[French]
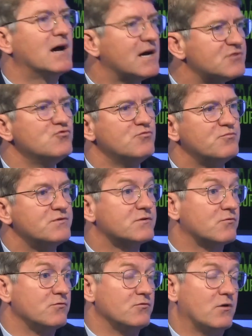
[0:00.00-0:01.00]
ardu
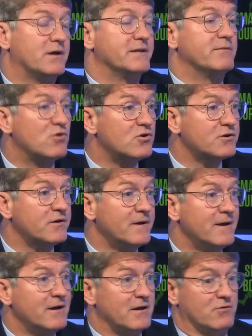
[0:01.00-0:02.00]
puisqu'il y aura des blocs
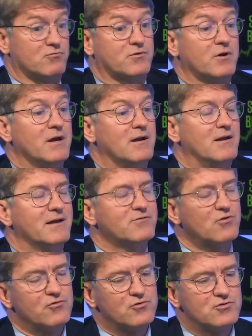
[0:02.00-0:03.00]
et donc la
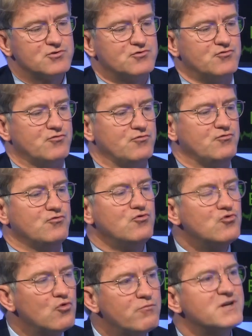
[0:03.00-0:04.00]
tendance
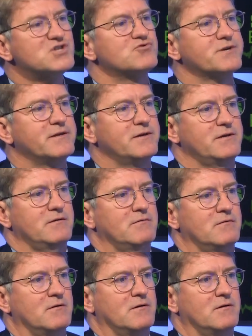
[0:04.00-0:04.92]
d'une non-majorité